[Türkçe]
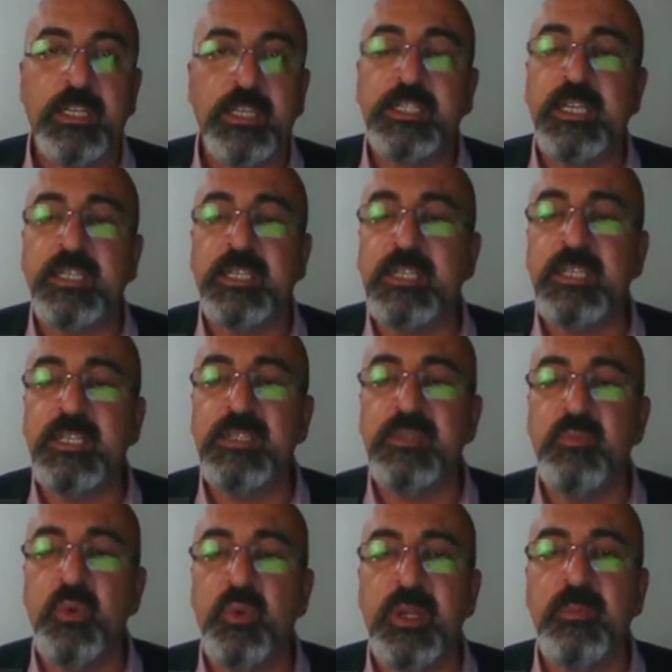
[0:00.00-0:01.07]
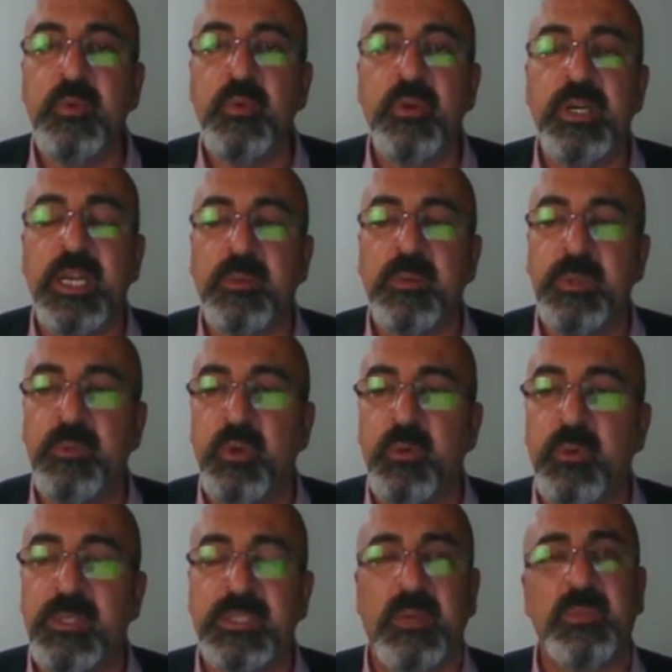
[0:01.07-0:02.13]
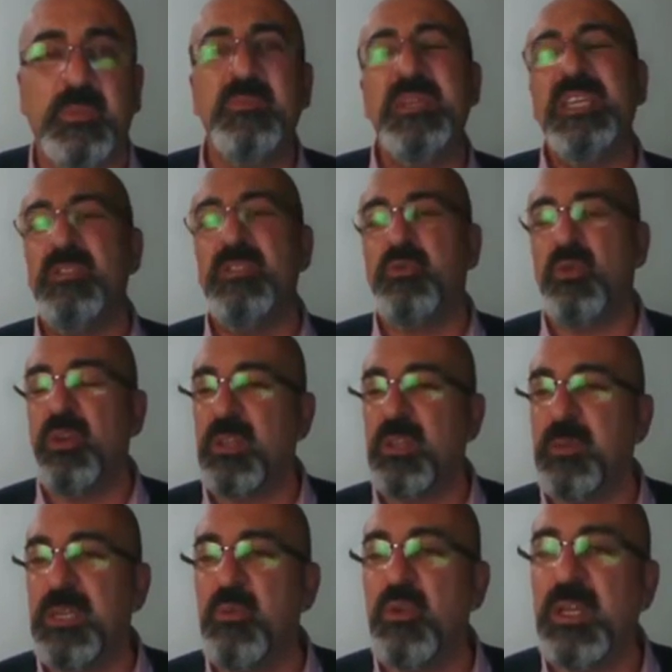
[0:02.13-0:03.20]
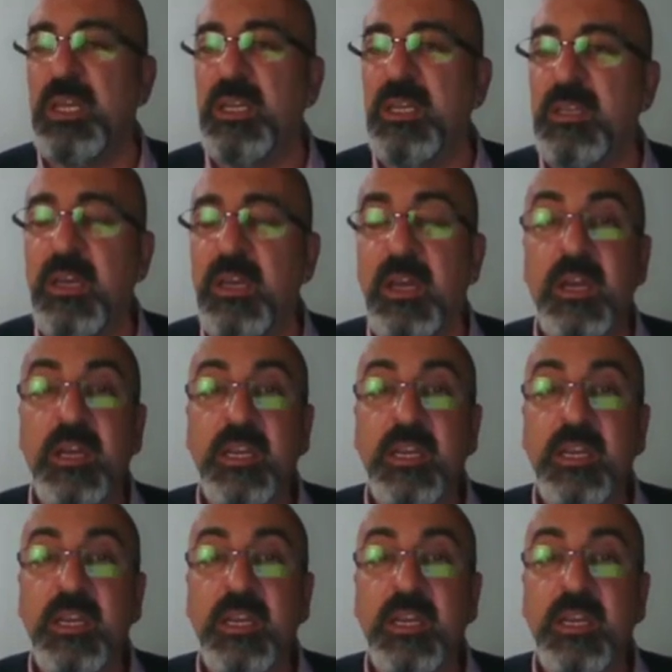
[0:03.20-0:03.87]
Hiç yaşadınız mı böyle bir örnek bilmiyorum. Mesela benim İngilizce öğretmenim öyleydi.